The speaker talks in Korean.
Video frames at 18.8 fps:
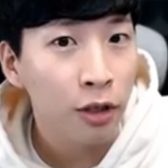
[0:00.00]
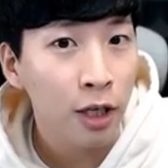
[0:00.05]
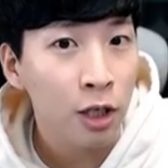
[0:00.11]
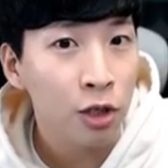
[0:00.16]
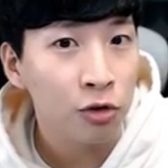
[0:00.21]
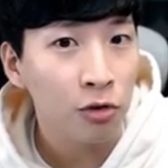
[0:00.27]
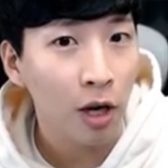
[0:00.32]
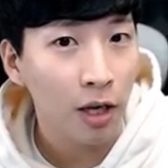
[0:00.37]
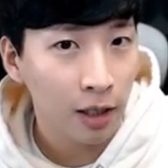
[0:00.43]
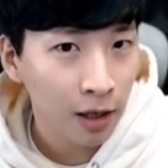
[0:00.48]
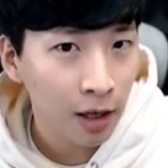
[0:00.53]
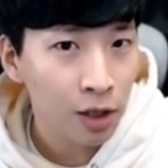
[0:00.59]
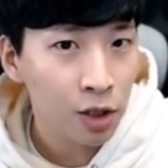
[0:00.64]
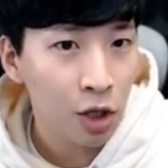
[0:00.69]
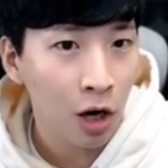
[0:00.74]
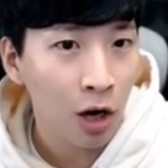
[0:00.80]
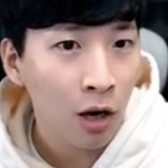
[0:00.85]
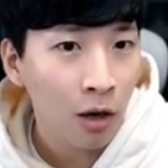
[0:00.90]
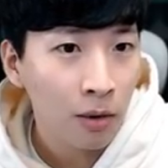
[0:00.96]
그릴 수가
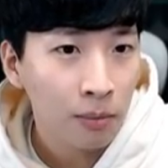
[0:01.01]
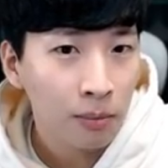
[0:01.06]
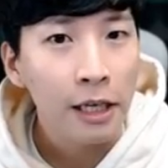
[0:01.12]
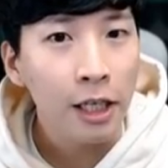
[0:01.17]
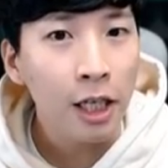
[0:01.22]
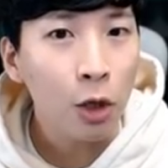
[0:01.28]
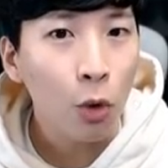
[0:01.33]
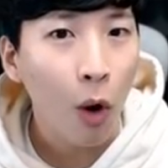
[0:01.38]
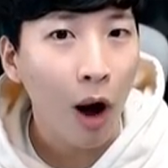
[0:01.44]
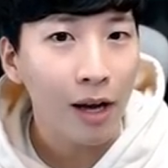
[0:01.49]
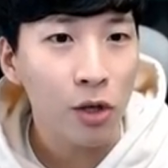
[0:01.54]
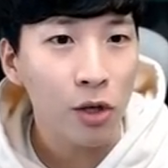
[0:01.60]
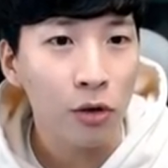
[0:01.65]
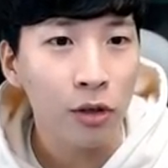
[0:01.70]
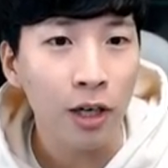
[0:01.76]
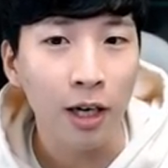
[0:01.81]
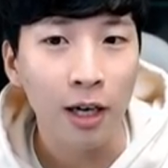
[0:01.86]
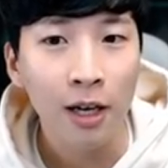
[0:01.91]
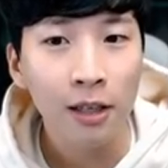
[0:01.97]
있겠죠 이
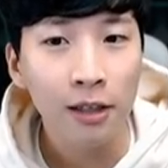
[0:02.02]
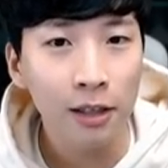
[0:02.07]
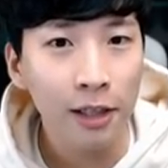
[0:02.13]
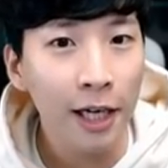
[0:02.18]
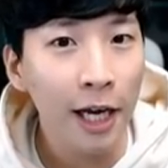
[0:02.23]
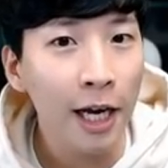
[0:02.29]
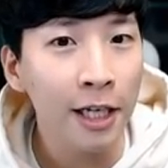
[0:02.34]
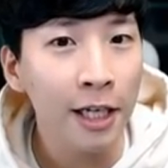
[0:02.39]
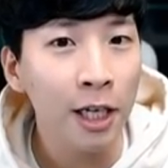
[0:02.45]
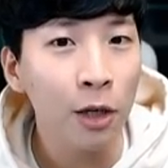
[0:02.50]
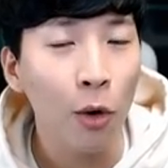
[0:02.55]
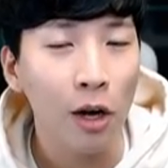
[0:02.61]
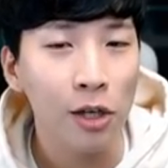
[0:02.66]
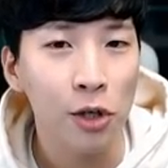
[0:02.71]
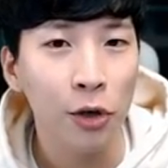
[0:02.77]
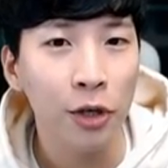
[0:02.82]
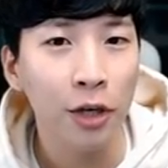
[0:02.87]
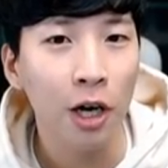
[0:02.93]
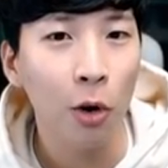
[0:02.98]
과정을 트레이닝
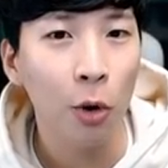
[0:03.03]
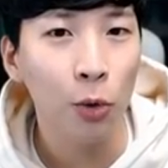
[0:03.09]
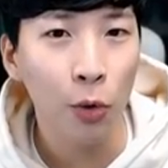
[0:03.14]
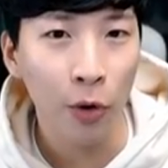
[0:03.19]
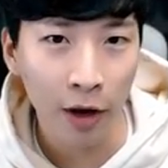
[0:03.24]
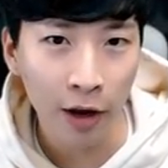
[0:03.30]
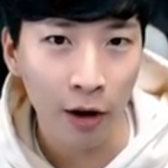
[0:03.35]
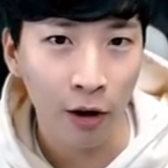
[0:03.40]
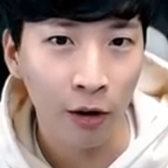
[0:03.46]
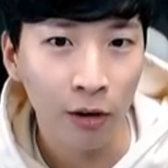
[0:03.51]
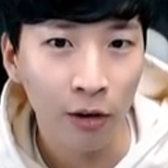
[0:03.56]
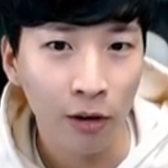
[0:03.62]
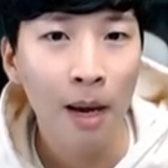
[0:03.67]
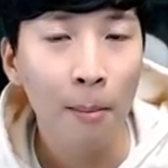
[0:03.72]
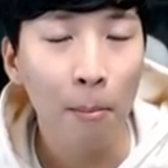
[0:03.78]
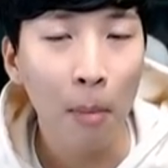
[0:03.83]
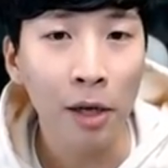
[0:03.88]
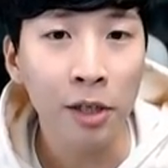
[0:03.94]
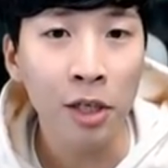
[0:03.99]
과정이라고도 해요
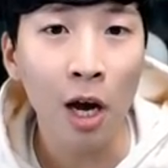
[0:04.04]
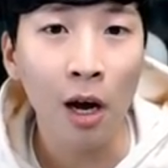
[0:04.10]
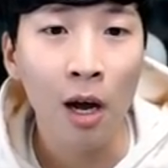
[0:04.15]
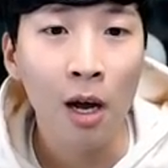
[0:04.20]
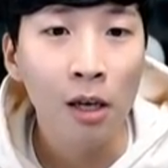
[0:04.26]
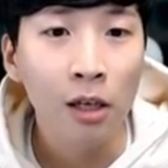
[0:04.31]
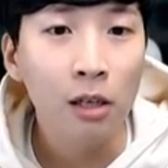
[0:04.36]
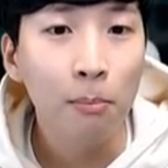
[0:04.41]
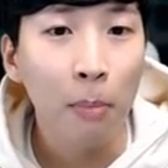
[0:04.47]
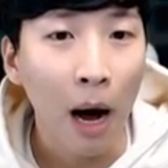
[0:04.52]
만약 이